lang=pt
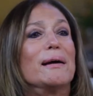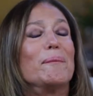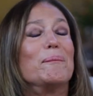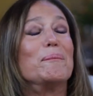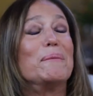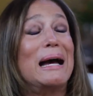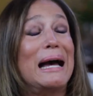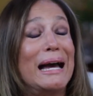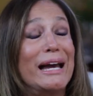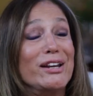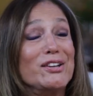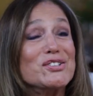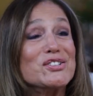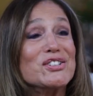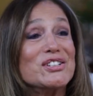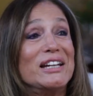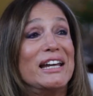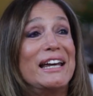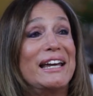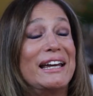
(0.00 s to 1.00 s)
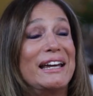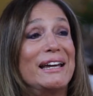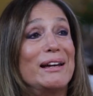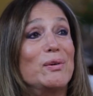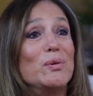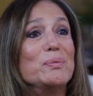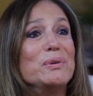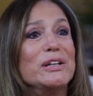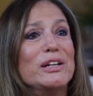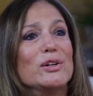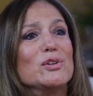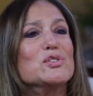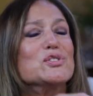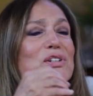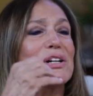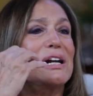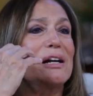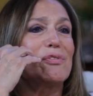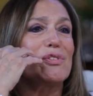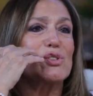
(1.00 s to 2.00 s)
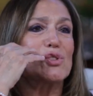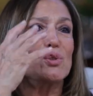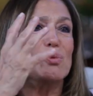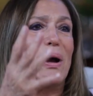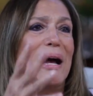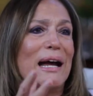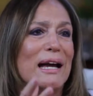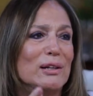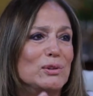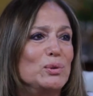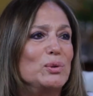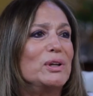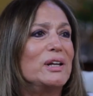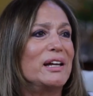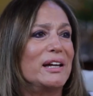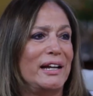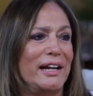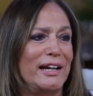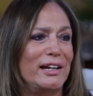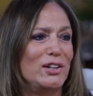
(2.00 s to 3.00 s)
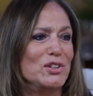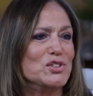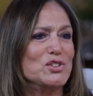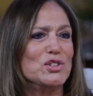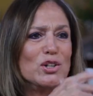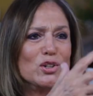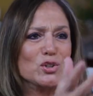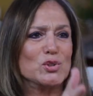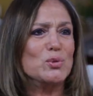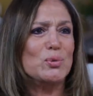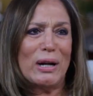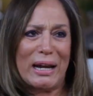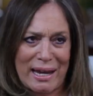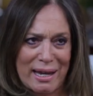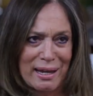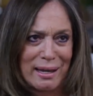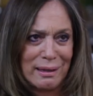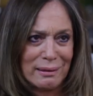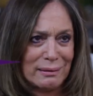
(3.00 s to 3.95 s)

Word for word: Mas é, o menino chegava suado, ele tinha chulé.